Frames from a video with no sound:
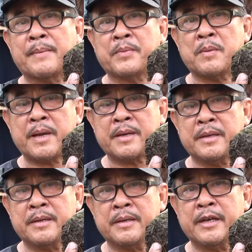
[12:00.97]
nằm trong đây
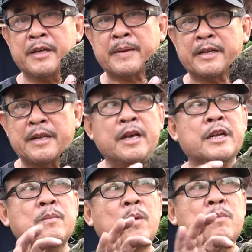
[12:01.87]
khi mà nó
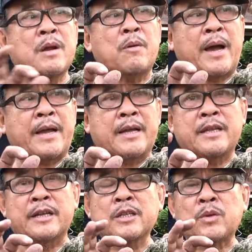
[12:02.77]
lên nó bung ra ngoài
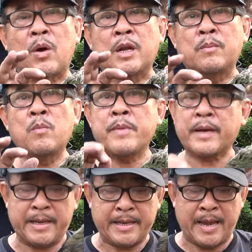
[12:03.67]
thì nó toàn là bung với
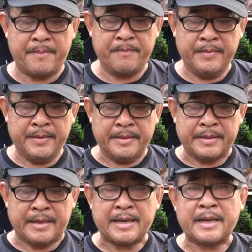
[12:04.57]
cái rễ cám
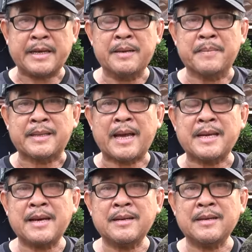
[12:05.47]
thành ra khi mà
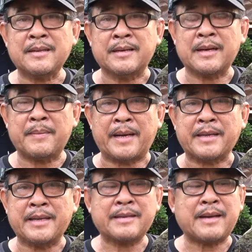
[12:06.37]
thay đất thì các bạn
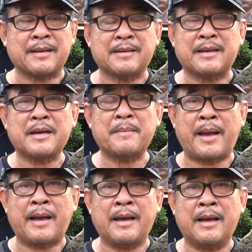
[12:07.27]
chỉ cần là các
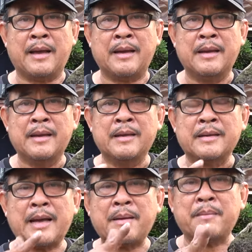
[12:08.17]
bạn à,
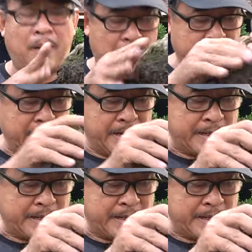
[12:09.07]
cắt bỏ mấy cái rễ